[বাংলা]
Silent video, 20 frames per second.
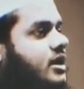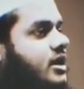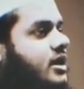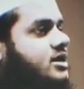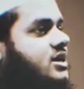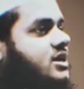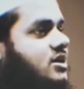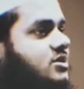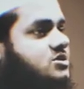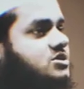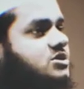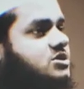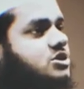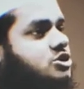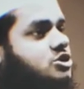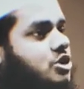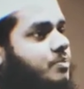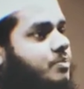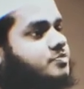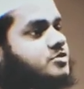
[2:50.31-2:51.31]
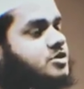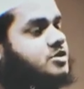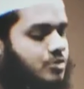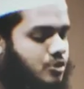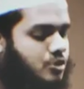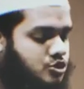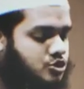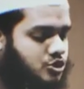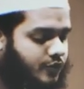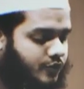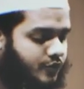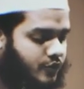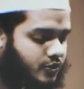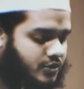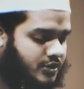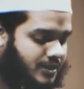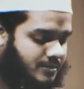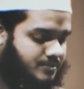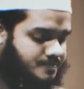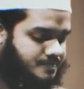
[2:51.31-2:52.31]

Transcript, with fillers: এটা হচ্ছে সবচেয়ে বড় সফলতা